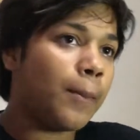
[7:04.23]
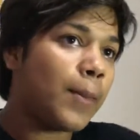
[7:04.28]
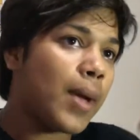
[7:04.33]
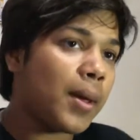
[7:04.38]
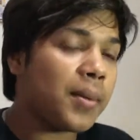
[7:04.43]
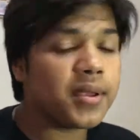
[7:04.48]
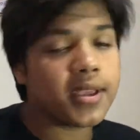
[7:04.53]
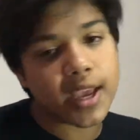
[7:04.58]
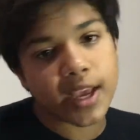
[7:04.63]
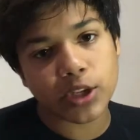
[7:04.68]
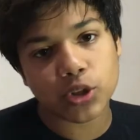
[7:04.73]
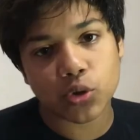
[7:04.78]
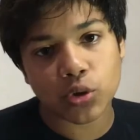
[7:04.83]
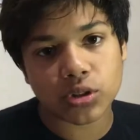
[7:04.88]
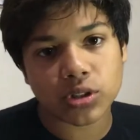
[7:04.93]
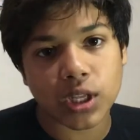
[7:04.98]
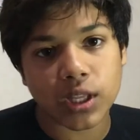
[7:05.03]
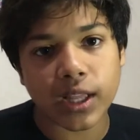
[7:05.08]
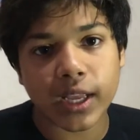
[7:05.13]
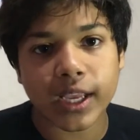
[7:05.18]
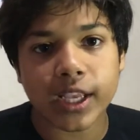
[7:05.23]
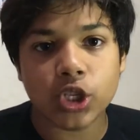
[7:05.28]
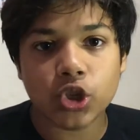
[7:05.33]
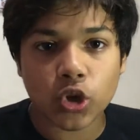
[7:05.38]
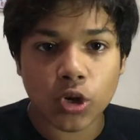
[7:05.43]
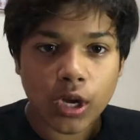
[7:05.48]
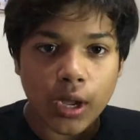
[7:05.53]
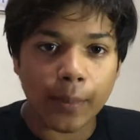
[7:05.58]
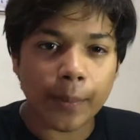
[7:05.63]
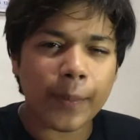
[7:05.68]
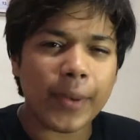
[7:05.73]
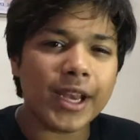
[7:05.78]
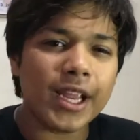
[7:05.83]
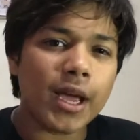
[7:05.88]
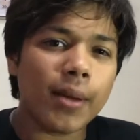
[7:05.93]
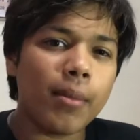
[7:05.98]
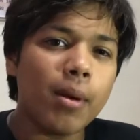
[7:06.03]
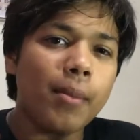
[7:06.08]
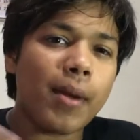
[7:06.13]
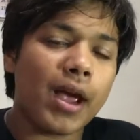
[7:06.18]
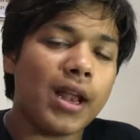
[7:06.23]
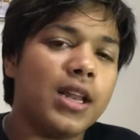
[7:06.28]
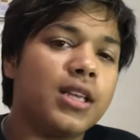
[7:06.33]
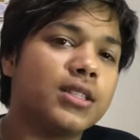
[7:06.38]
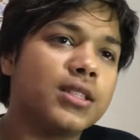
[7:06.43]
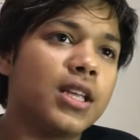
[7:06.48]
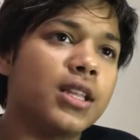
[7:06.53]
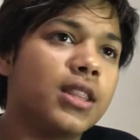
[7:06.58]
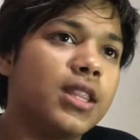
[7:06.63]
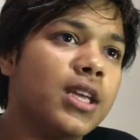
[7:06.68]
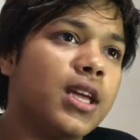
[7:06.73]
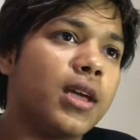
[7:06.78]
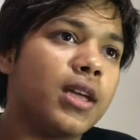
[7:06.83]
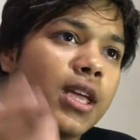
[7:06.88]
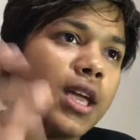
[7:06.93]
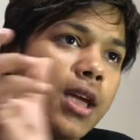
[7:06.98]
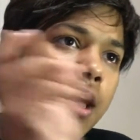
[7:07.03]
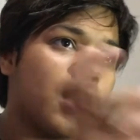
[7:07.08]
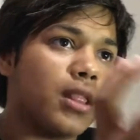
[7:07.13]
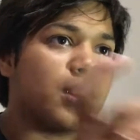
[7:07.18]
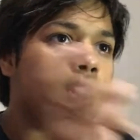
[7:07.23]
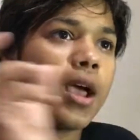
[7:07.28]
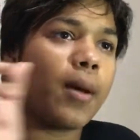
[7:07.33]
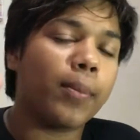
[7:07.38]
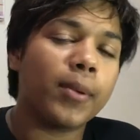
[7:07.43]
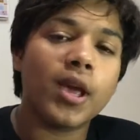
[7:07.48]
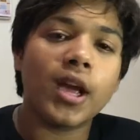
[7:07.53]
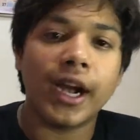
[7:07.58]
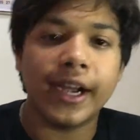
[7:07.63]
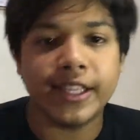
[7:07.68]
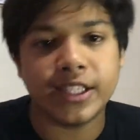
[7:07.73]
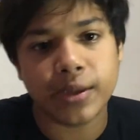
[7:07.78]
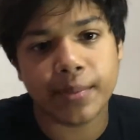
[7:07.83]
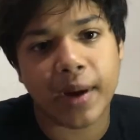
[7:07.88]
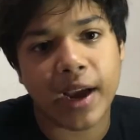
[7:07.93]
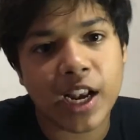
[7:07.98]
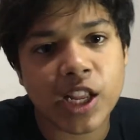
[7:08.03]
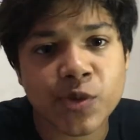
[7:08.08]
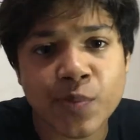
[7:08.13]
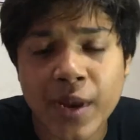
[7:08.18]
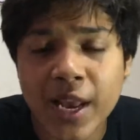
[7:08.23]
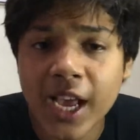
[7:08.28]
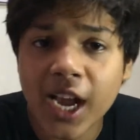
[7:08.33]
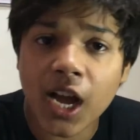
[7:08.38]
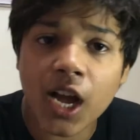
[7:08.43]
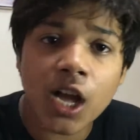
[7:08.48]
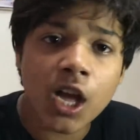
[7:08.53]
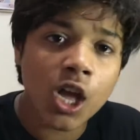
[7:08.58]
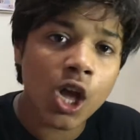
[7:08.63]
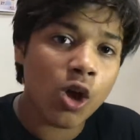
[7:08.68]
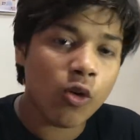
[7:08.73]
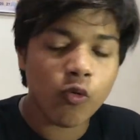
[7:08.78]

मैं भी यही सोचता था कि जो कंपनी हमें माइलेज देती है ये इतना आपकी गाड़ी से माइलेज मिलेगा